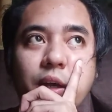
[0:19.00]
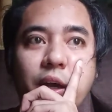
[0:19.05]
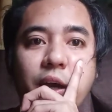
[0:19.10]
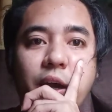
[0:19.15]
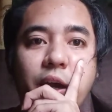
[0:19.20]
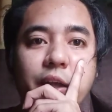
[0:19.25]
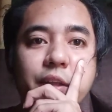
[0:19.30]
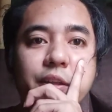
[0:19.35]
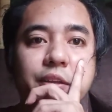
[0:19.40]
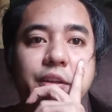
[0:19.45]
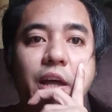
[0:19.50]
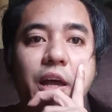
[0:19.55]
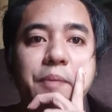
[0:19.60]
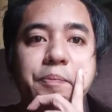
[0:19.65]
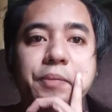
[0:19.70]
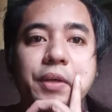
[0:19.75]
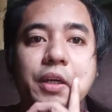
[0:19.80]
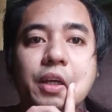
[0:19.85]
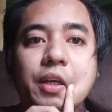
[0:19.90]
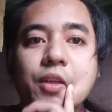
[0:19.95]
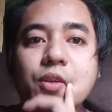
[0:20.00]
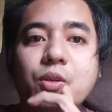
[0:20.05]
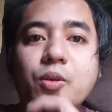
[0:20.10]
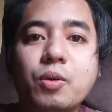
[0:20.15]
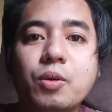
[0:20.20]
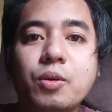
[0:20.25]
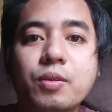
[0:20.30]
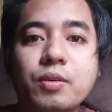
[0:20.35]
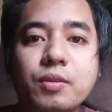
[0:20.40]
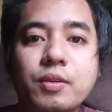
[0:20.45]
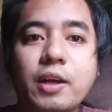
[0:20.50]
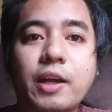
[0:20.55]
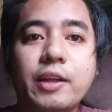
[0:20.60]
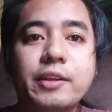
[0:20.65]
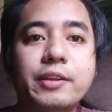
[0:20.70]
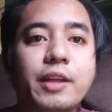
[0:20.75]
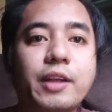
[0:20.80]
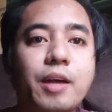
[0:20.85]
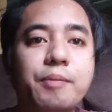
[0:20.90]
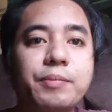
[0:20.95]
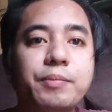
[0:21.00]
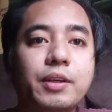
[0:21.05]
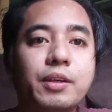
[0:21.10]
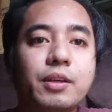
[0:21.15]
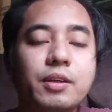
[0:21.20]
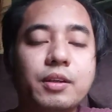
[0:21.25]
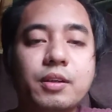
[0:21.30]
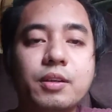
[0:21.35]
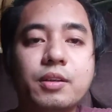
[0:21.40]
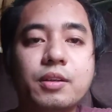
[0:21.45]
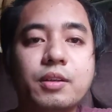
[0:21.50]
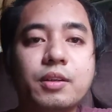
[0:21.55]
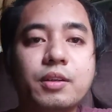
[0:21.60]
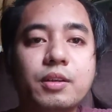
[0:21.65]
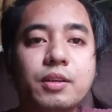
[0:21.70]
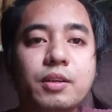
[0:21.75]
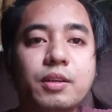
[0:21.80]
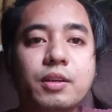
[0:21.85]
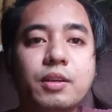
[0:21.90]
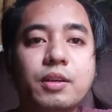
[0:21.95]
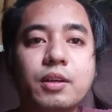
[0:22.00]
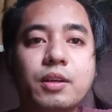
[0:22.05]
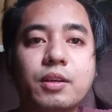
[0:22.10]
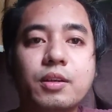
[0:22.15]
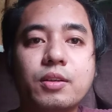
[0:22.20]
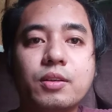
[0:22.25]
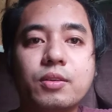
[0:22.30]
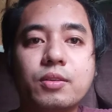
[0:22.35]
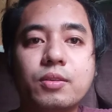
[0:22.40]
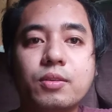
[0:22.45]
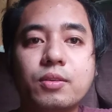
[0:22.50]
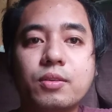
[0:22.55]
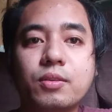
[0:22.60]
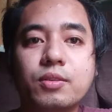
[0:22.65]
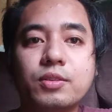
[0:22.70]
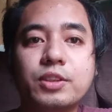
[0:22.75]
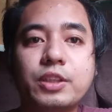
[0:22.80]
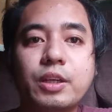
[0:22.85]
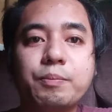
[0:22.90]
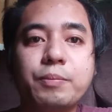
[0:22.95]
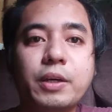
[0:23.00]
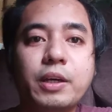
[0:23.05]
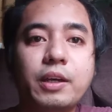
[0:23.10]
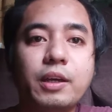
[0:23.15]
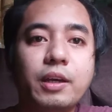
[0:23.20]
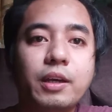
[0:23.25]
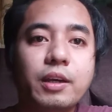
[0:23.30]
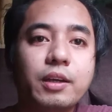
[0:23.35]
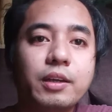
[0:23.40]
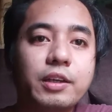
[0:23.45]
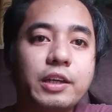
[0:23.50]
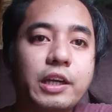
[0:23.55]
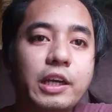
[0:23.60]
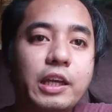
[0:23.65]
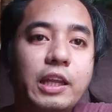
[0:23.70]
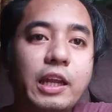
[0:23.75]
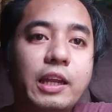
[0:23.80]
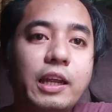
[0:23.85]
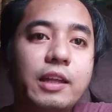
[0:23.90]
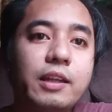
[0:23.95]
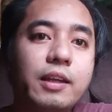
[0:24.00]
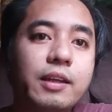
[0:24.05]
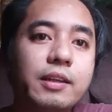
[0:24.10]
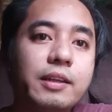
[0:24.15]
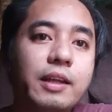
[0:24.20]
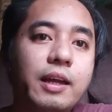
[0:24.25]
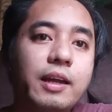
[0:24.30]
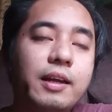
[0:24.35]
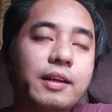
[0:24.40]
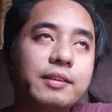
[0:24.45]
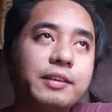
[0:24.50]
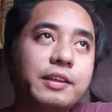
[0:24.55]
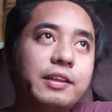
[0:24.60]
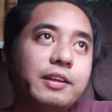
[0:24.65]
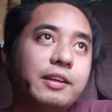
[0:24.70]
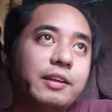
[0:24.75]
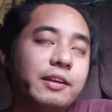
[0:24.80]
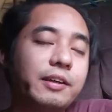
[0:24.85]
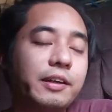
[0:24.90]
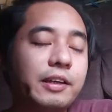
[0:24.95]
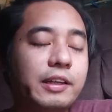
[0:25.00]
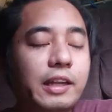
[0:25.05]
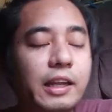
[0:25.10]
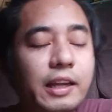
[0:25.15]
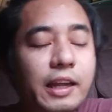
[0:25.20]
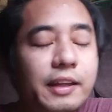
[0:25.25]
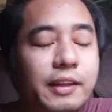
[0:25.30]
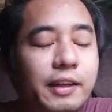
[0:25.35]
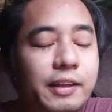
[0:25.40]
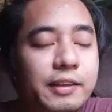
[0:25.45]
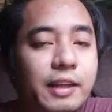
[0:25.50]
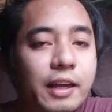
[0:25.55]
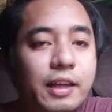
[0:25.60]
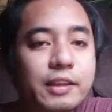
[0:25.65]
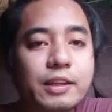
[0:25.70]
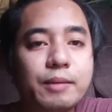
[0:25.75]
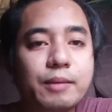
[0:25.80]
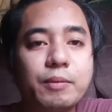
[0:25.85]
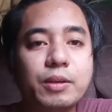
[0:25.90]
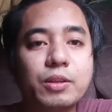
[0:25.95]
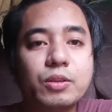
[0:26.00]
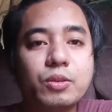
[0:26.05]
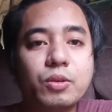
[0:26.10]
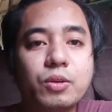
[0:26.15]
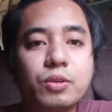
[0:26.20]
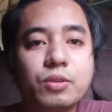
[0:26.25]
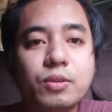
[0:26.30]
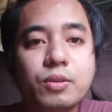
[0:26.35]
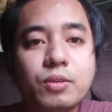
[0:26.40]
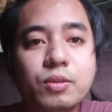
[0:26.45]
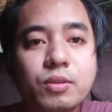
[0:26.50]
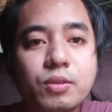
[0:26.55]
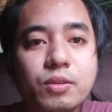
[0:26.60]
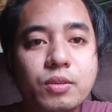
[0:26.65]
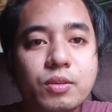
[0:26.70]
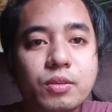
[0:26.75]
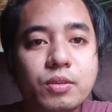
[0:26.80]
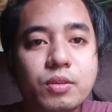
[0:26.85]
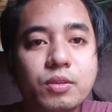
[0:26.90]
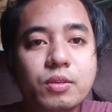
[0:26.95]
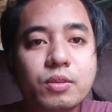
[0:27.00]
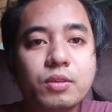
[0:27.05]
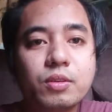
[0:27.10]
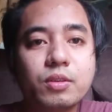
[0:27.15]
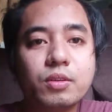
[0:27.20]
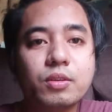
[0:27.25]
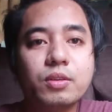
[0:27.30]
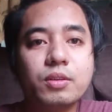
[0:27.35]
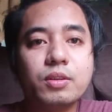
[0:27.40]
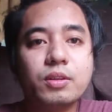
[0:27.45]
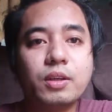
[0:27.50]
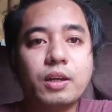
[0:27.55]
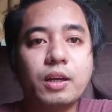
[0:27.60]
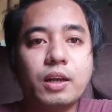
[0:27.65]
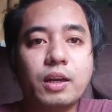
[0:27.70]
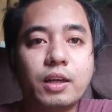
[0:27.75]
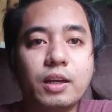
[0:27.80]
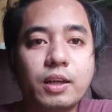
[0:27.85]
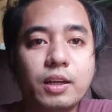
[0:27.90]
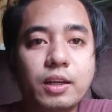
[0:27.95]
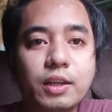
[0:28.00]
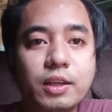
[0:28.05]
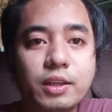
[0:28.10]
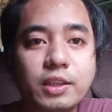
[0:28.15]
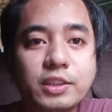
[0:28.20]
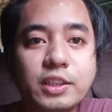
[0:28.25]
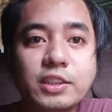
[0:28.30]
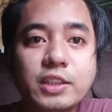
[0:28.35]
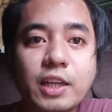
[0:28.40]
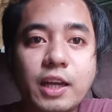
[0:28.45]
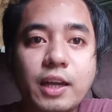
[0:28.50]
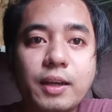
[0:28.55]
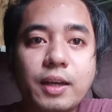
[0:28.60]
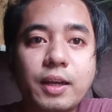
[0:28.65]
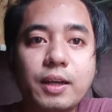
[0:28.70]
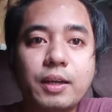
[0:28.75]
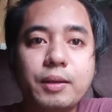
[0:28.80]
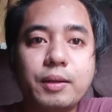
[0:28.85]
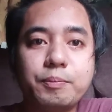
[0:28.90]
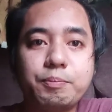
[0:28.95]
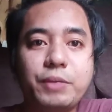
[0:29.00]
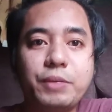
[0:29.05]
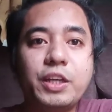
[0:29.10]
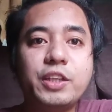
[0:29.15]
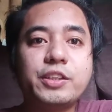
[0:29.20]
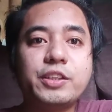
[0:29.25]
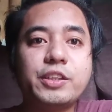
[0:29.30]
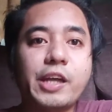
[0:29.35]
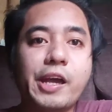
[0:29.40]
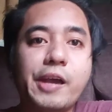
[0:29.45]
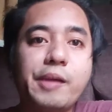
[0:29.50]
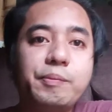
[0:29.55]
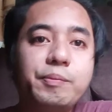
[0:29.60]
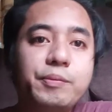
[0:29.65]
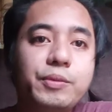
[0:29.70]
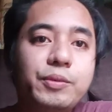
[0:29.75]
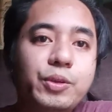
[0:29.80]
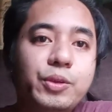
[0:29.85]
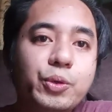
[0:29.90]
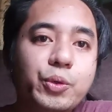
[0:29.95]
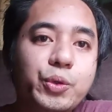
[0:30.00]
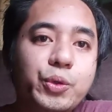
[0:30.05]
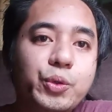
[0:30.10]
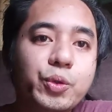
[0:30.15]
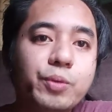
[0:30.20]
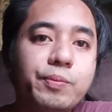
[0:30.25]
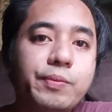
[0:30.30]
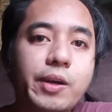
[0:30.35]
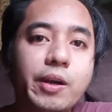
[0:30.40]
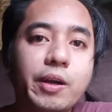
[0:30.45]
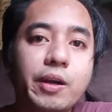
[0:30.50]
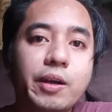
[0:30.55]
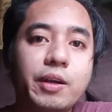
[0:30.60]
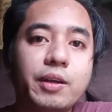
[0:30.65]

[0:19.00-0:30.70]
hot topic to, hot topic. Kung siyempre, kilala lang na, kilala lang lahat naman to, no? Uh, isa sa big time YouTuber